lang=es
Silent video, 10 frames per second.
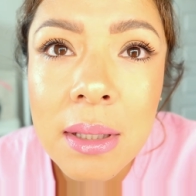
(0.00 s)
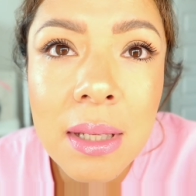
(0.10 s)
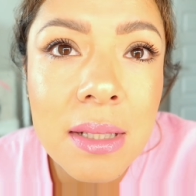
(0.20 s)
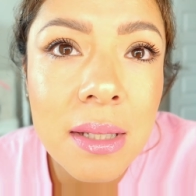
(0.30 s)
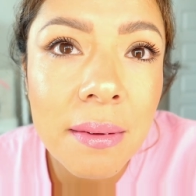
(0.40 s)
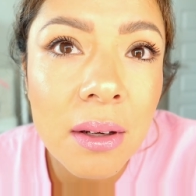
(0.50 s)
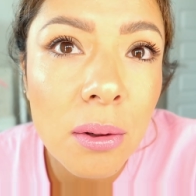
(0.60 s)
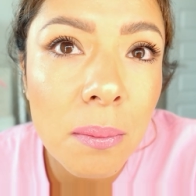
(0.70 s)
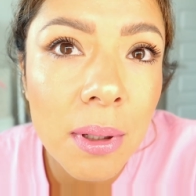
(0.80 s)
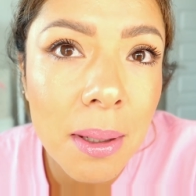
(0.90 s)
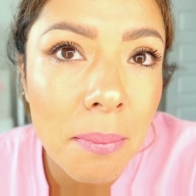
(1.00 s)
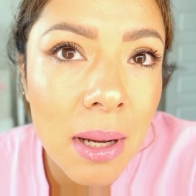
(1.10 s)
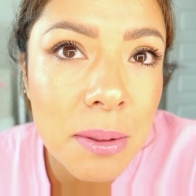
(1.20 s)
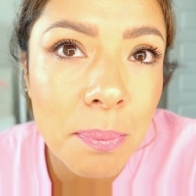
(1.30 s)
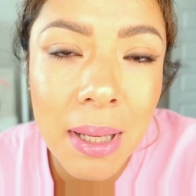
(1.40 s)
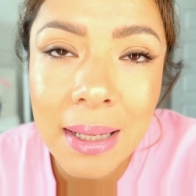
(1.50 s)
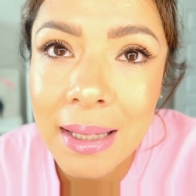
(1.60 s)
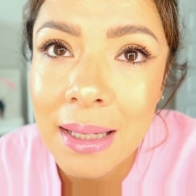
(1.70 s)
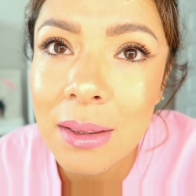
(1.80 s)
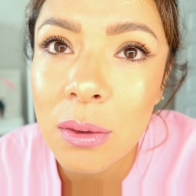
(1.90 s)
Ya se ven como que más
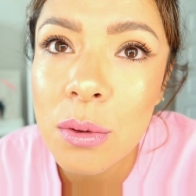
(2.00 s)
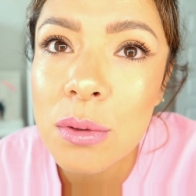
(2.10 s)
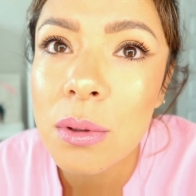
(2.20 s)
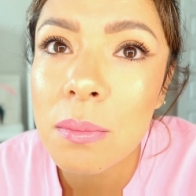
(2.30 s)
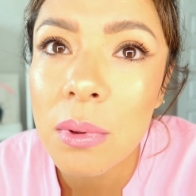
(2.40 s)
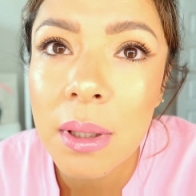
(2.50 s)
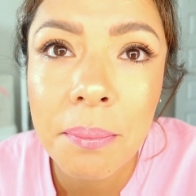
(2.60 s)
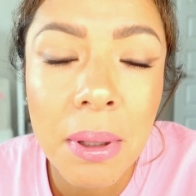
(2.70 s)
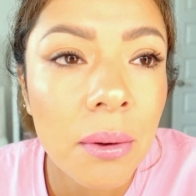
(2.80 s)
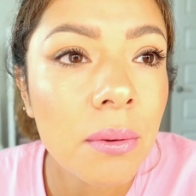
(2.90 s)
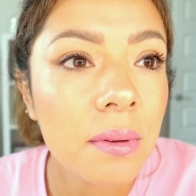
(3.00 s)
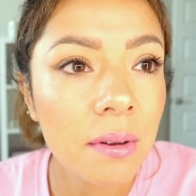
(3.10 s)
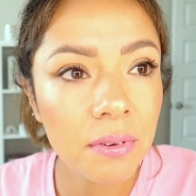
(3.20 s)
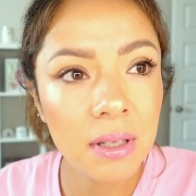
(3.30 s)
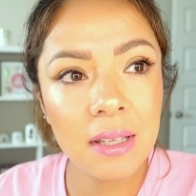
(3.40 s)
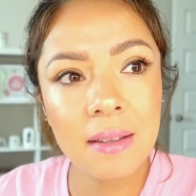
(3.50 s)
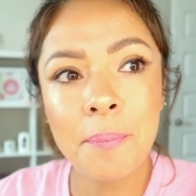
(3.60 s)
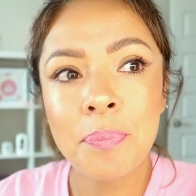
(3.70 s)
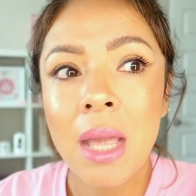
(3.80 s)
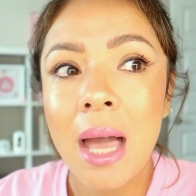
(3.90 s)
pelitos, como que mejor definida.